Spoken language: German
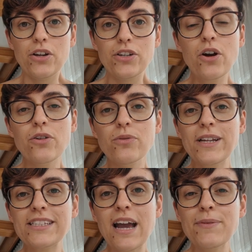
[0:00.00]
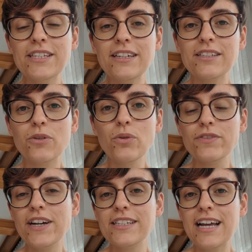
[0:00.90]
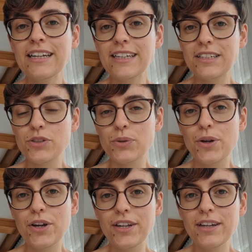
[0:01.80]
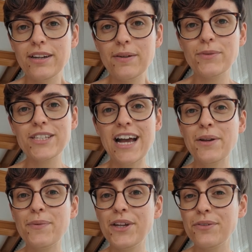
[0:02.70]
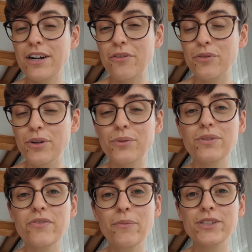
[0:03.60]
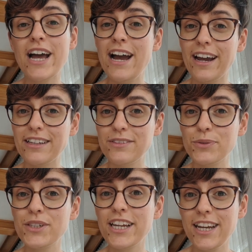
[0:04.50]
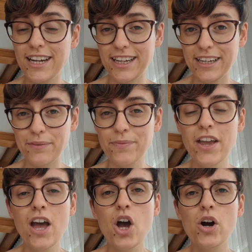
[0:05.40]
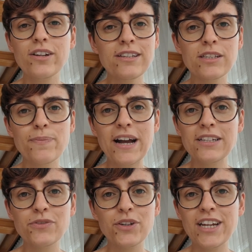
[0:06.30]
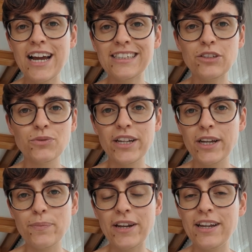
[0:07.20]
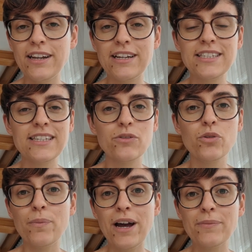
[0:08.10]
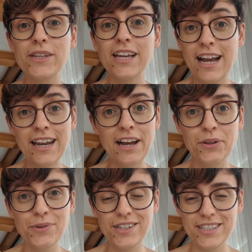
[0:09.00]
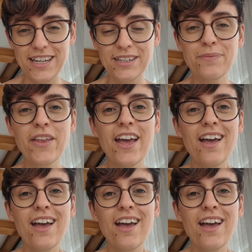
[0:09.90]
Doch um das Erbe seines Großvaters antreten zu können, muss er eine Bedingung erfüllen. Und zwar muss er heiraten und Kinder kriegen. Und das ist beides für ihn eigentlich undenkbar, denn er ist und bleibt gerne ein Junggeselle.